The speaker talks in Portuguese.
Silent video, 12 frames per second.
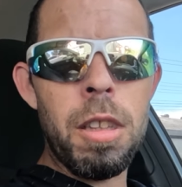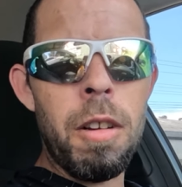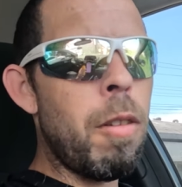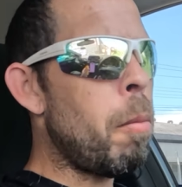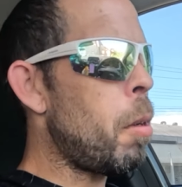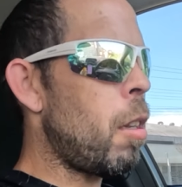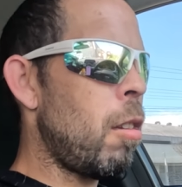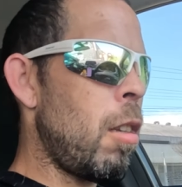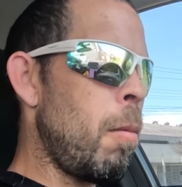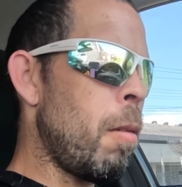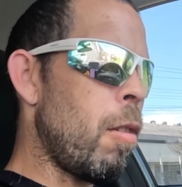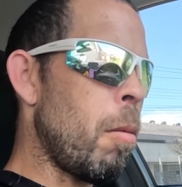Então vamos para
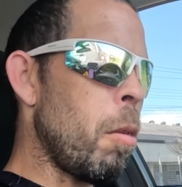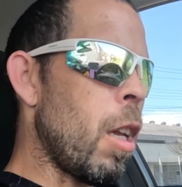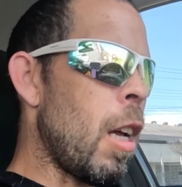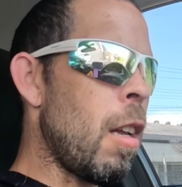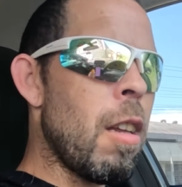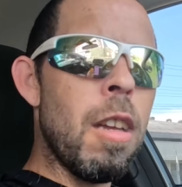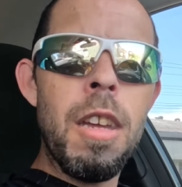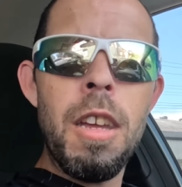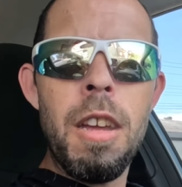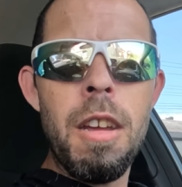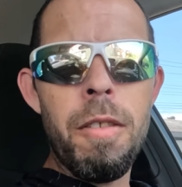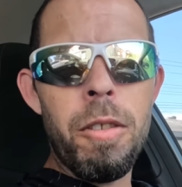cima, vamos lá.
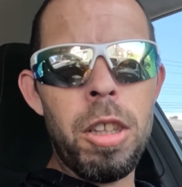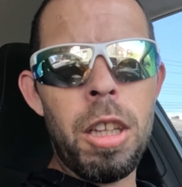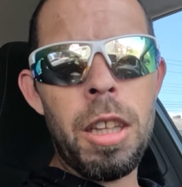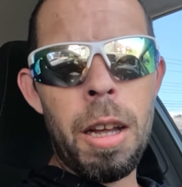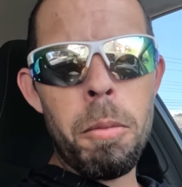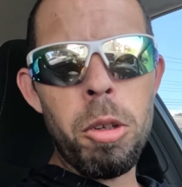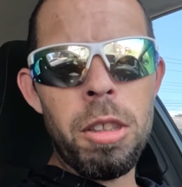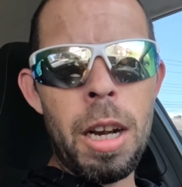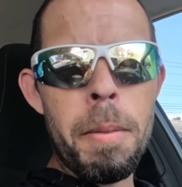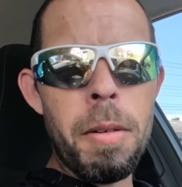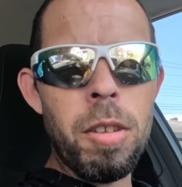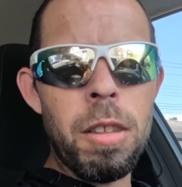Vou tentar
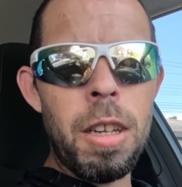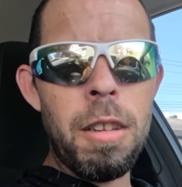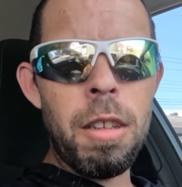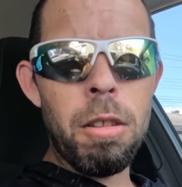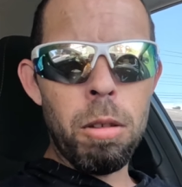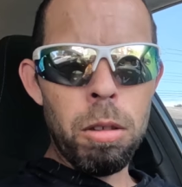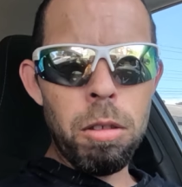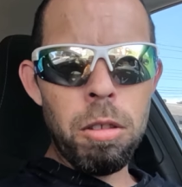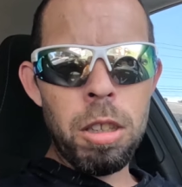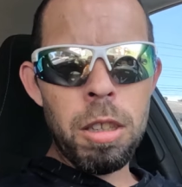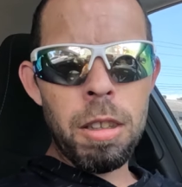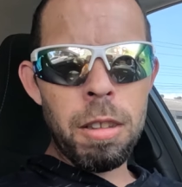mostrar para vocês e todos os
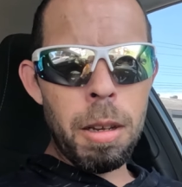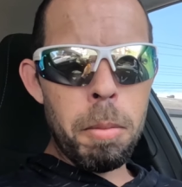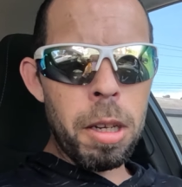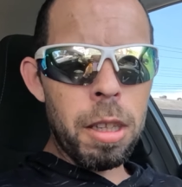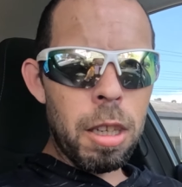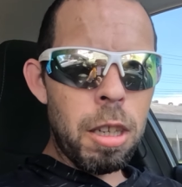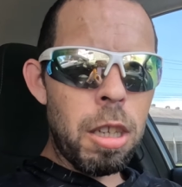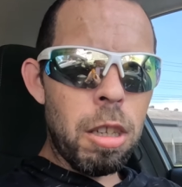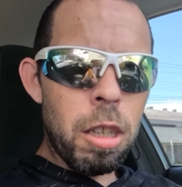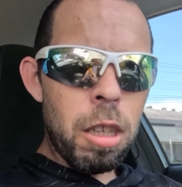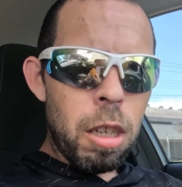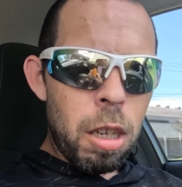dias essa semana, tá, gente?